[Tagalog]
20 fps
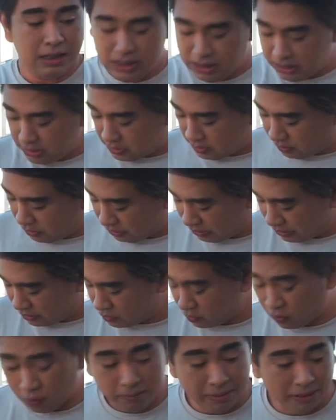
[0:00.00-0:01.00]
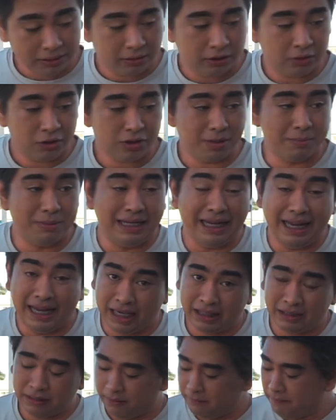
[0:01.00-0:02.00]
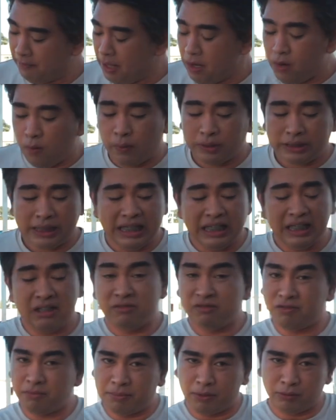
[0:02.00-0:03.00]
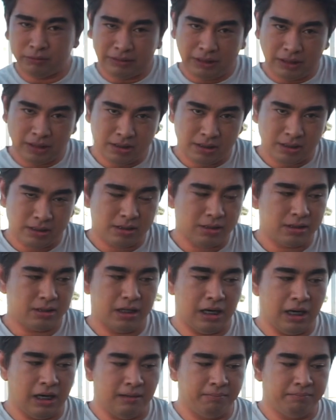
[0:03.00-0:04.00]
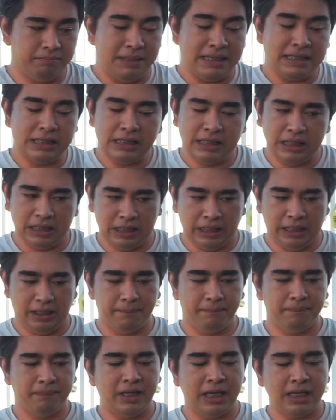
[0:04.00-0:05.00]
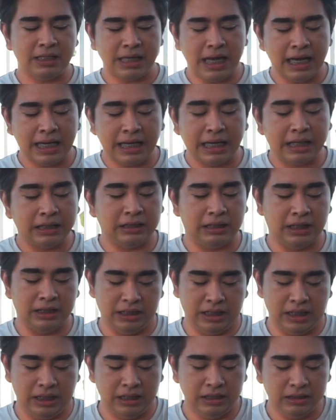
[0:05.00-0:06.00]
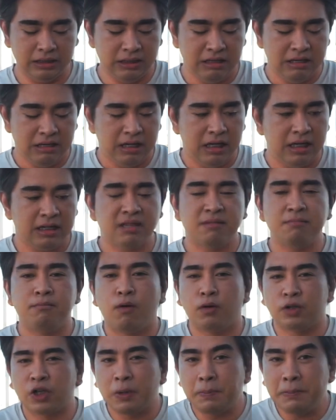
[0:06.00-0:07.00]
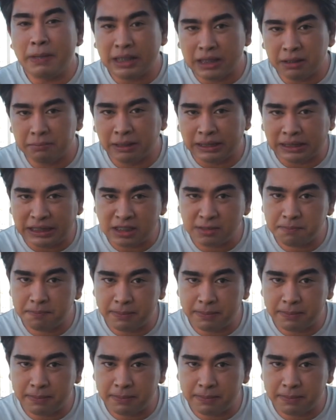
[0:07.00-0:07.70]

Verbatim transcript: So, let's go back dito sa maliit. What I love about this um, peace lily is ang ganda niya. It's a modern minimalist